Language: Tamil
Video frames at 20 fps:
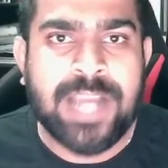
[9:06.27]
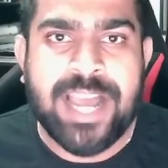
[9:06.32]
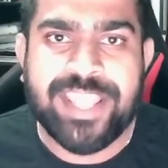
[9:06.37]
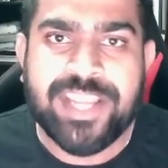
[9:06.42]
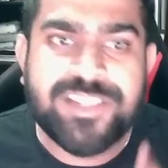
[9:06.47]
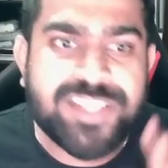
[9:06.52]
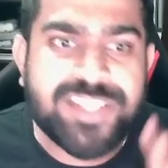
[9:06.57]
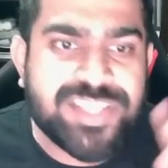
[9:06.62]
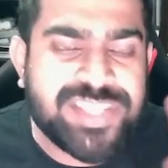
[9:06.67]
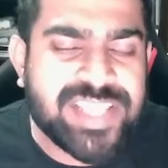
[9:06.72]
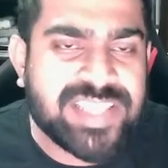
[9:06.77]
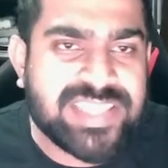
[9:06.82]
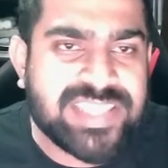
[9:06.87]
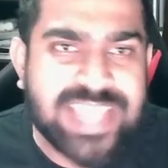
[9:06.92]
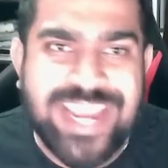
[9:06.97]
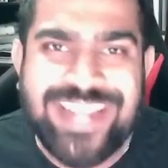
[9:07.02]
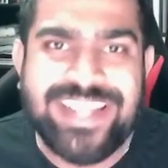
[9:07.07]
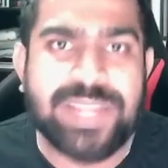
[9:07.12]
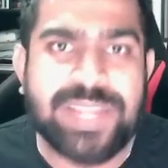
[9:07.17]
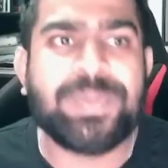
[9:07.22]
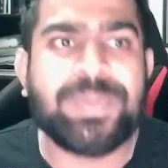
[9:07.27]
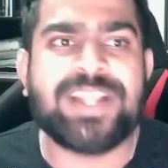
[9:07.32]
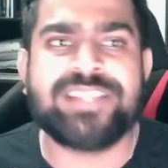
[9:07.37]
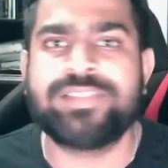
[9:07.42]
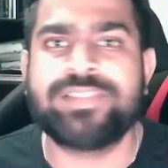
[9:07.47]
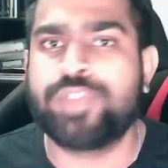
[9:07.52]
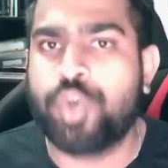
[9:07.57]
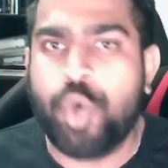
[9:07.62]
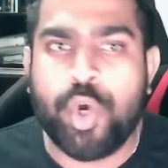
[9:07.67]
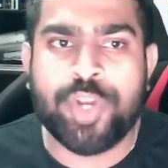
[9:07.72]
அதாவது சிக்ஸ் எயிட்டி
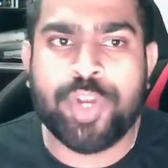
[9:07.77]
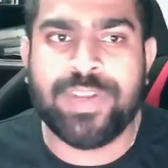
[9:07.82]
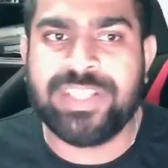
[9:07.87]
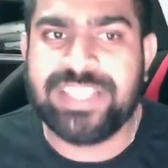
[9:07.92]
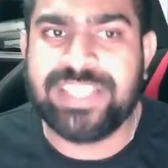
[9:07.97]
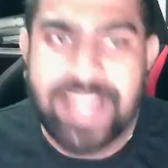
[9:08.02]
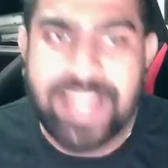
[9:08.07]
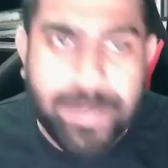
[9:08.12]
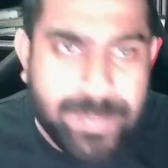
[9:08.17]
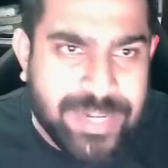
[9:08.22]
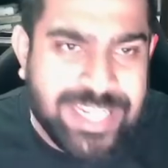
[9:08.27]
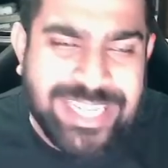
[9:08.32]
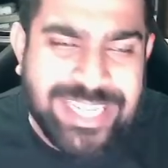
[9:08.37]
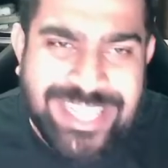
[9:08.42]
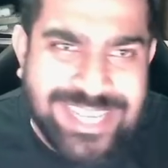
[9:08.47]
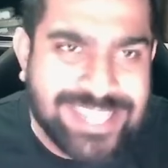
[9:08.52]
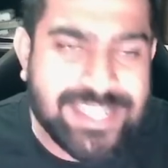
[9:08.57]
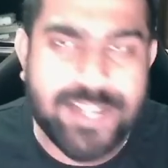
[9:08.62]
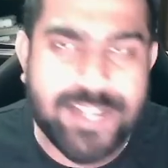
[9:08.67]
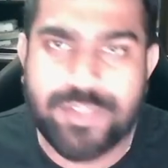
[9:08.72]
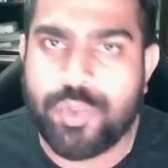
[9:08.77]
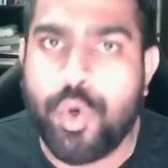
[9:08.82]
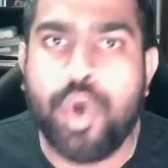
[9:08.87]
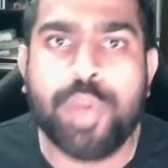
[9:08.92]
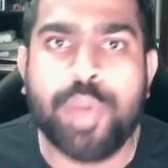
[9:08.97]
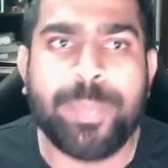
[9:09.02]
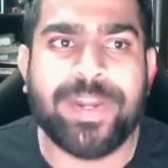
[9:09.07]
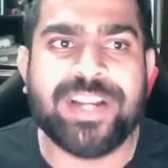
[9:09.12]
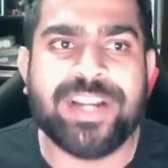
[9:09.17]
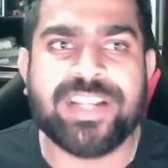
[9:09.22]
பிளஸ் ஸ்கோர் வந்து எப்படி நீட்ல
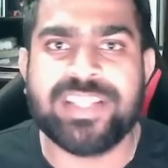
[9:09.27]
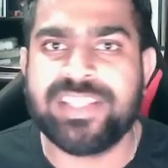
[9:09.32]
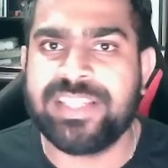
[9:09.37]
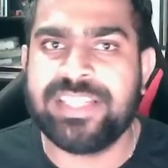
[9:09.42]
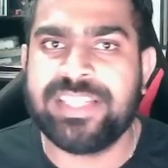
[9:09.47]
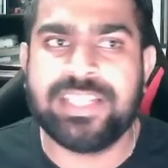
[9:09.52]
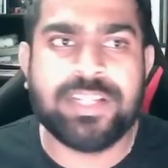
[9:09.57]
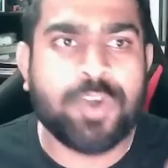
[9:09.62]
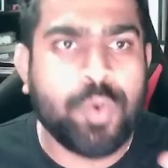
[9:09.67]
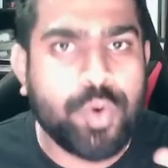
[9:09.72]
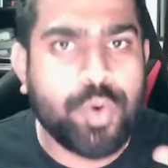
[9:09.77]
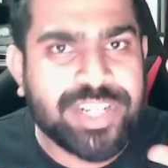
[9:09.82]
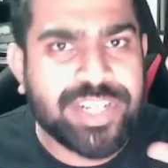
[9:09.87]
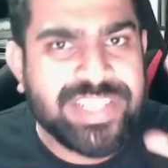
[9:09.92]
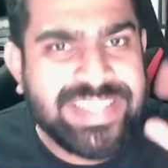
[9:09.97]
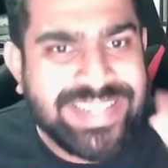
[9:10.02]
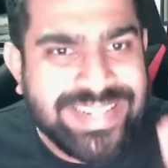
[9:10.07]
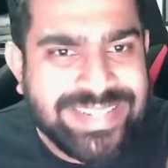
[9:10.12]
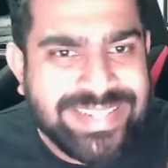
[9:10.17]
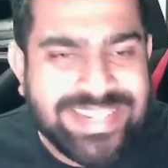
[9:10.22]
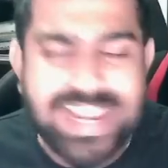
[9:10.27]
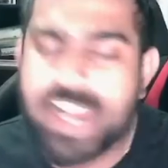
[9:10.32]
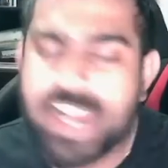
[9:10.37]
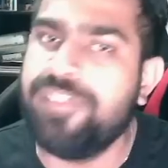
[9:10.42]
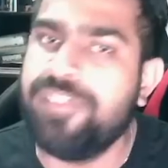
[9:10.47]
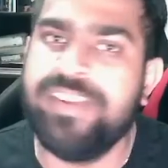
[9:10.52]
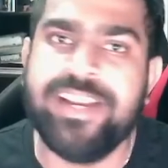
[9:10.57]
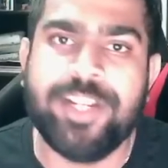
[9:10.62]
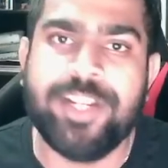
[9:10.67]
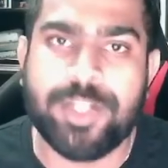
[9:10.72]
ஸ்கோர் பண்றதுன்னு ஒரு
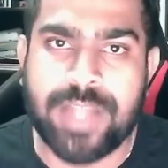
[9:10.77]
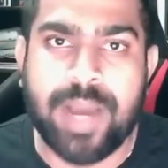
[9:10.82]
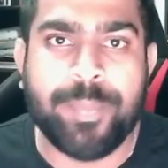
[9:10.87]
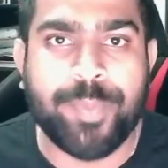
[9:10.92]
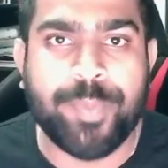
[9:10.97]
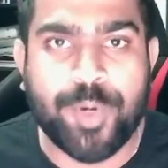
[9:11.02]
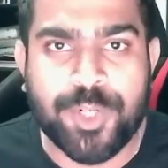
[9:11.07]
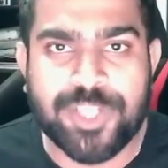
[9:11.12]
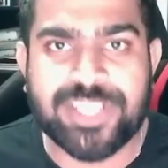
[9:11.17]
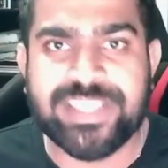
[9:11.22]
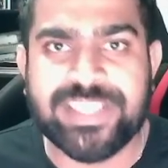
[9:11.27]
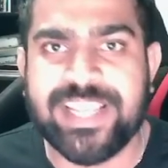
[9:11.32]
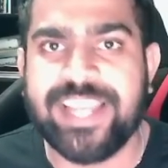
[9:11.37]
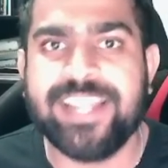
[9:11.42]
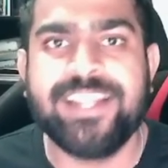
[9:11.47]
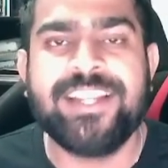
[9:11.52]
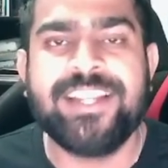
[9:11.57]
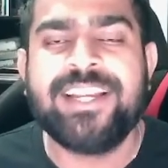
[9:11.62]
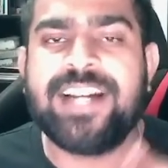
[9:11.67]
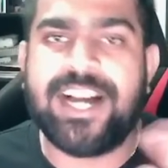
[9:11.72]
டீடைல்டு வீடியோ நான் போட்டிருந்தேன்